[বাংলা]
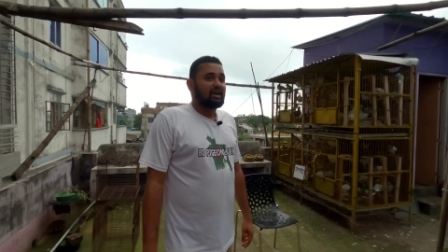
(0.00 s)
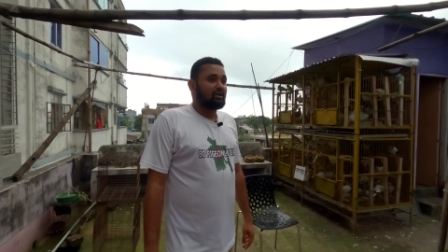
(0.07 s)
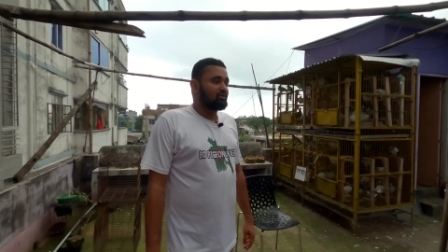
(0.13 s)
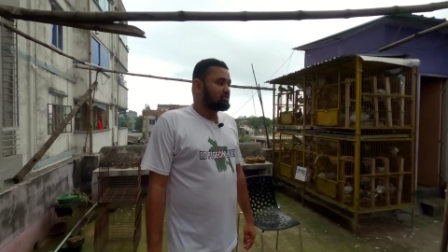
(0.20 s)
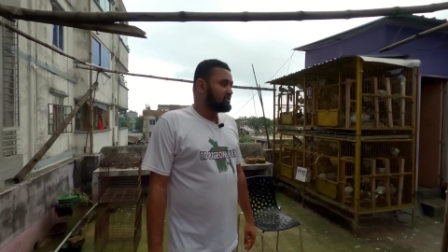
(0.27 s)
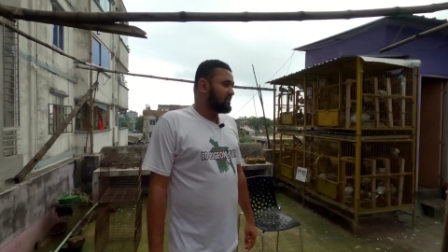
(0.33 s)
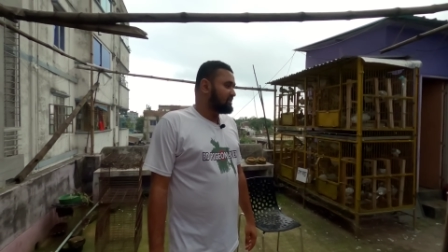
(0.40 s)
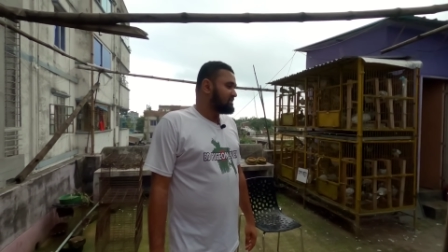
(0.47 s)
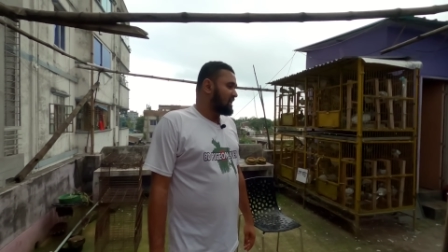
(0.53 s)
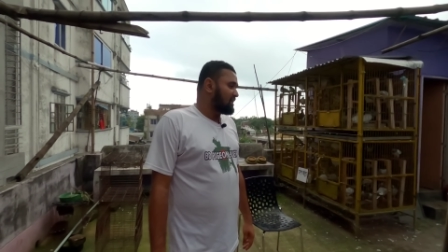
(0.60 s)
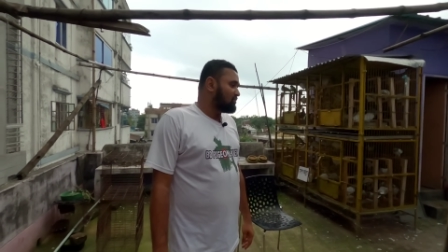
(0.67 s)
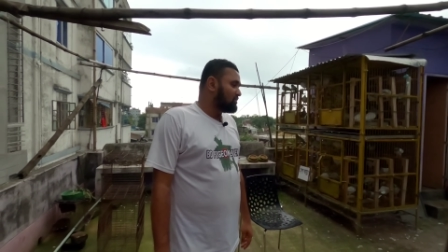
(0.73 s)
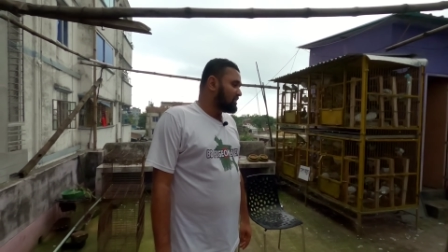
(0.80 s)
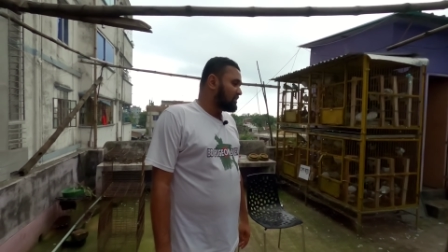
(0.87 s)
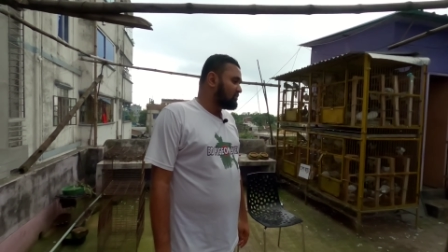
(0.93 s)
কারণ হচ্ছে এই
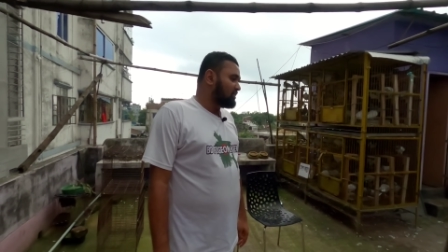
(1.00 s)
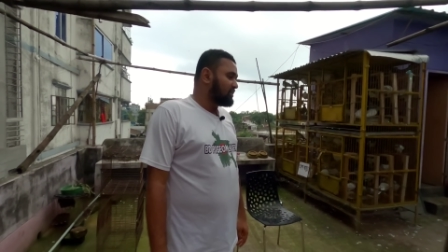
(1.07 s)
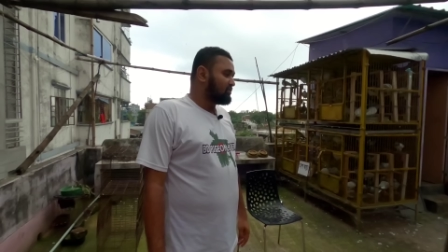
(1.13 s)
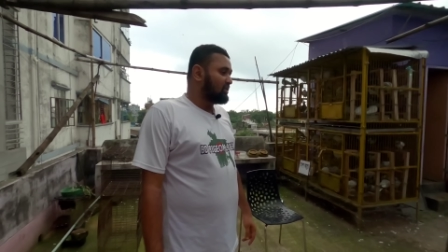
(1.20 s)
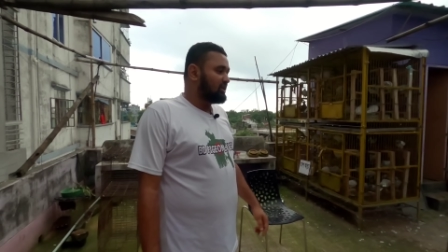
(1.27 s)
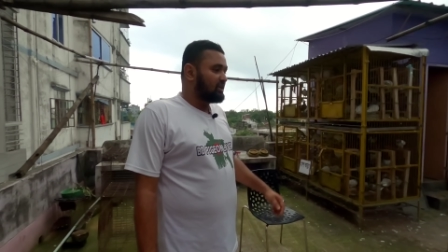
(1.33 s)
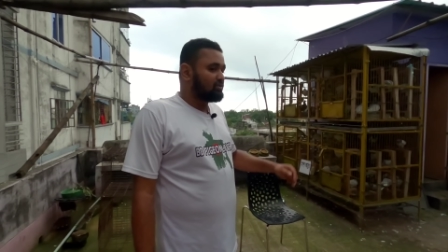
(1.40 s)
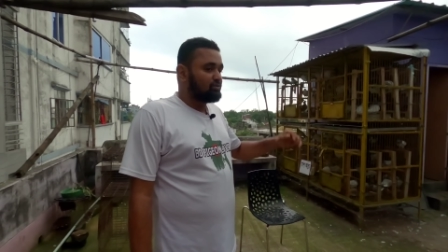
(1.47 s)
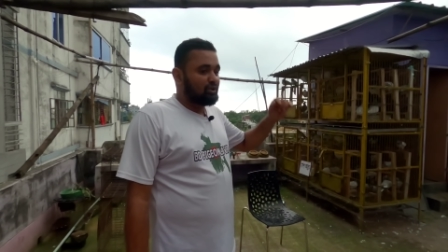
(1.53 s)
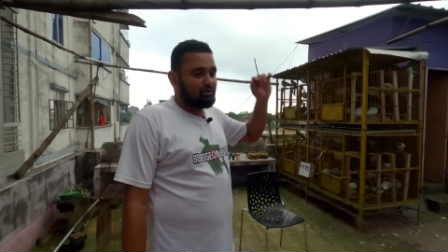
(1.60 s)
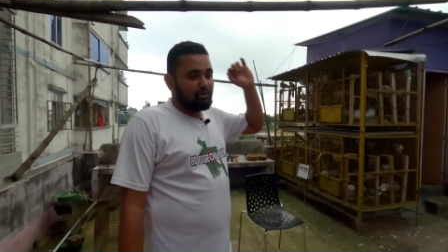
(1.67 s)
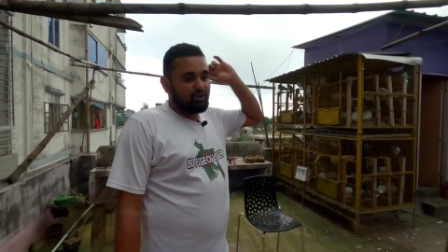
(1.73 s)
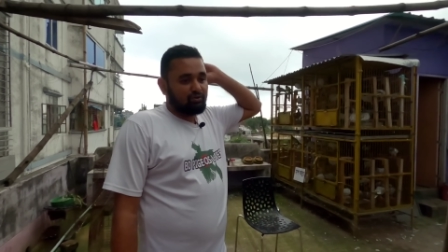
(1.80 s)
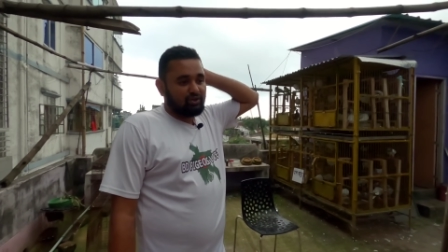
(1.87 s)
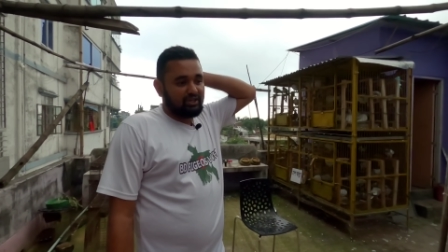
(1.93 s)
ছাগল টাগল এগুলো নিয়ে
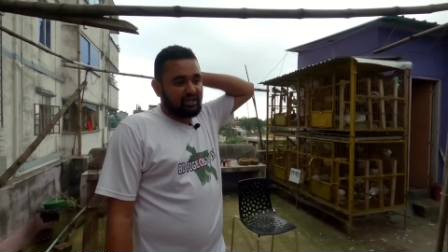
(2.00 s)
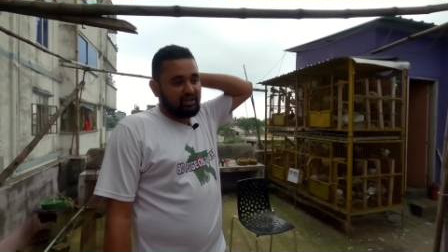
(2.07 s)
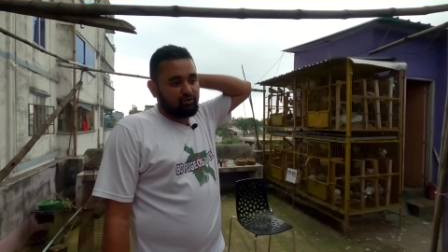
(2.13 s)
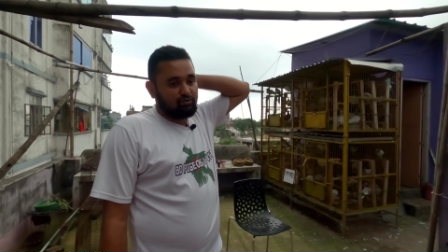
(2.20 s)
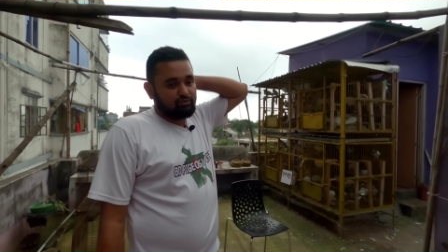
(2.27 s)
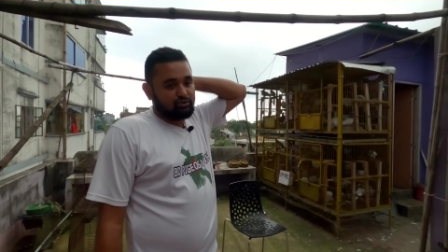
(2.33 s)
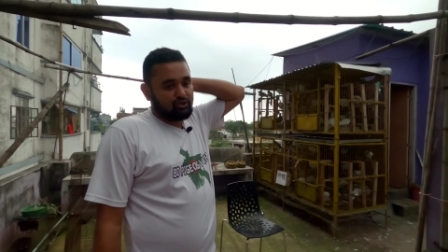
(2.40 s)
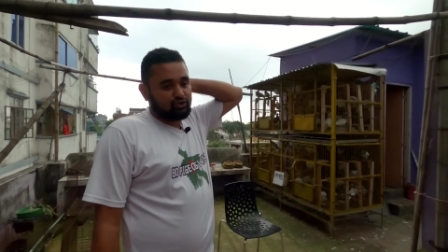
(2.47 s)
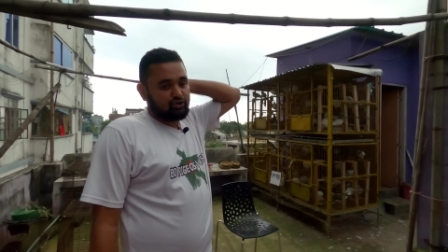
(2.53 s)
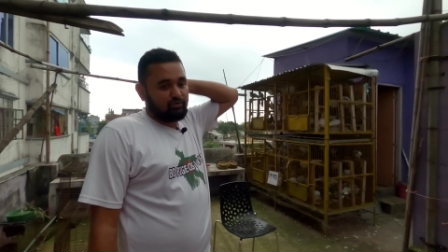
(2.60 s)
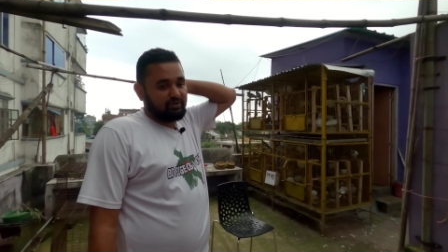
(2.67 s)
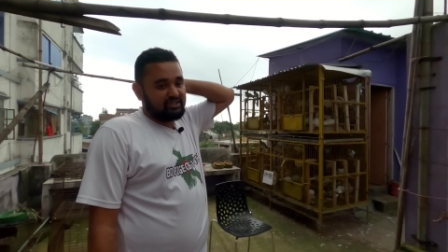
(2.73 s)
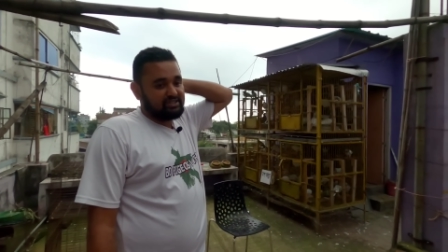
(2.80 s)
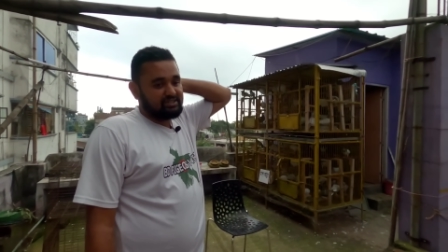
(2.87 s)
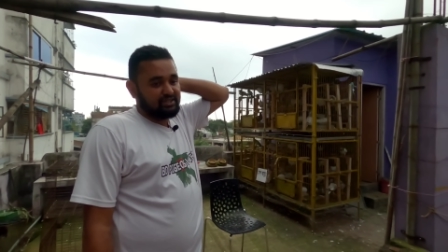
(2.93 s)
ঘোরাঘুরি করতে গিয়ে কবুতরের
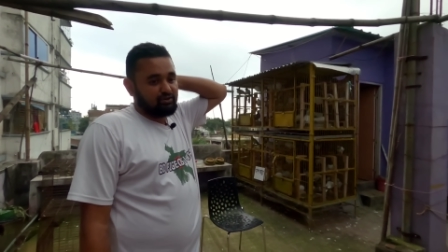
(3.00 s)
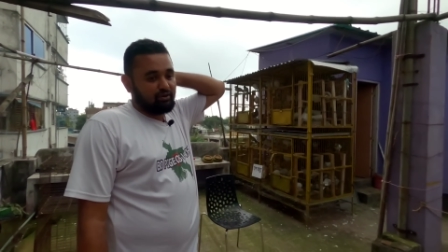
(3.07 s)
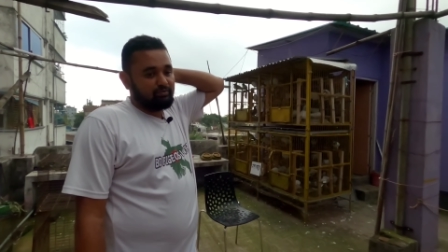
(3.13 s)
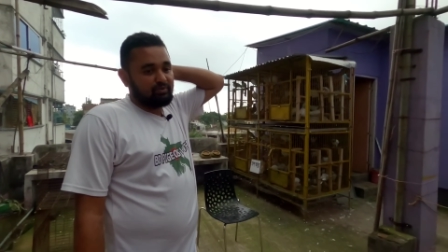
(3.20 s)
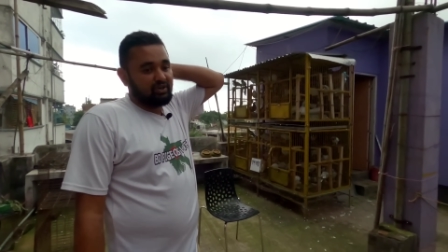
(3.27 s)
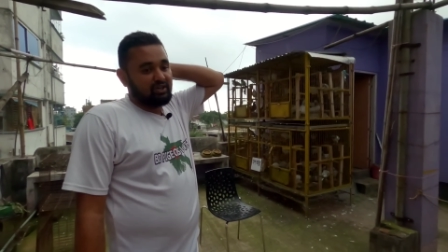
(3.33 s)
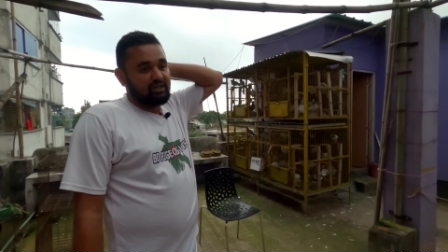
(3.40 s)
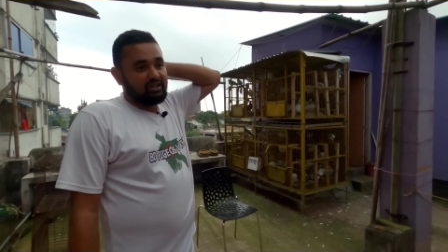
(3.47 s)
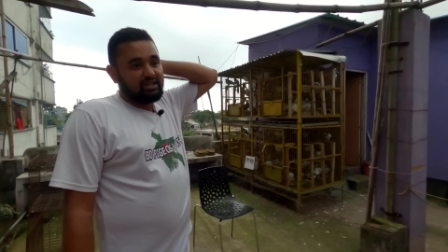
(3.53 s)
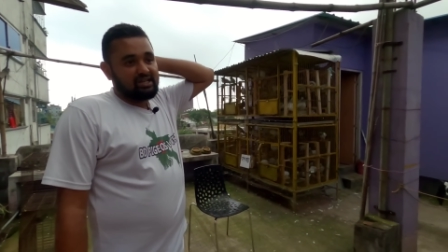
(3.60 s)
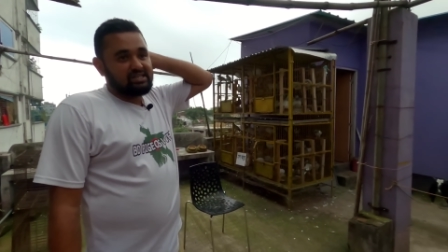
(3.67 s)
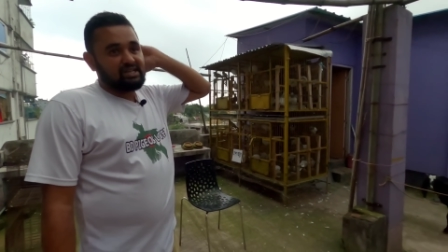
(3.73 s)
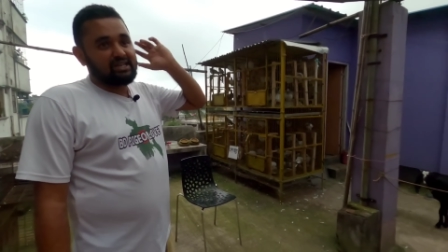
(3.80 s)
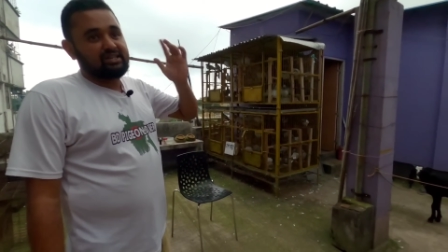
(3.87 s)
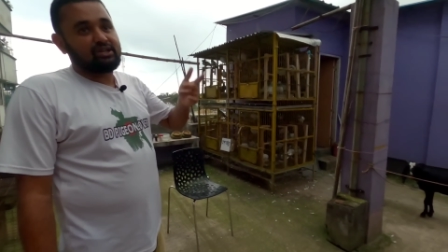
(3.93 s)
সময় দিছি কম
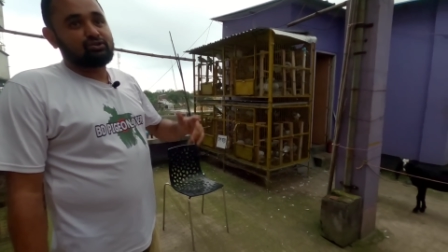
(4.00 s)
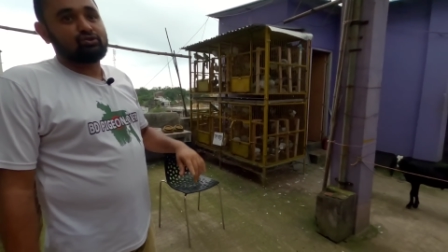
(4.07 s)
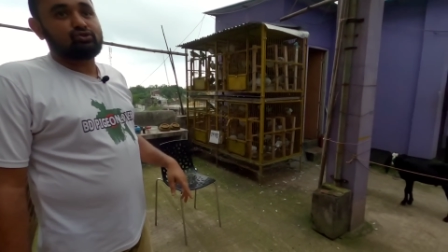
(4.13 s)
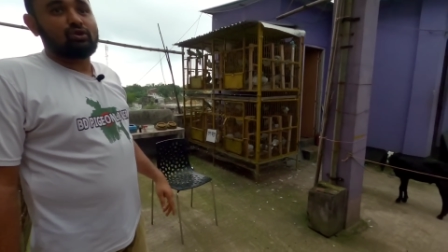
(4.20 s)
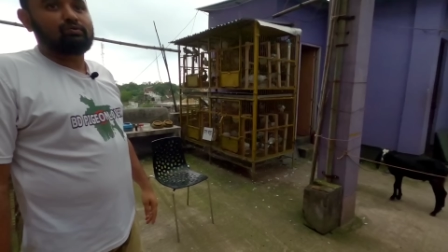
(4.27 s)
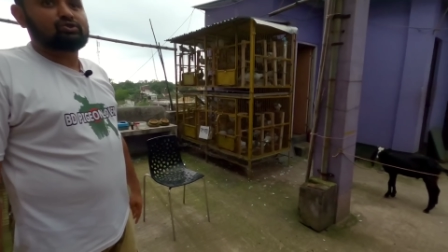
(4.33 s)
সেক্ষেত্রে একটু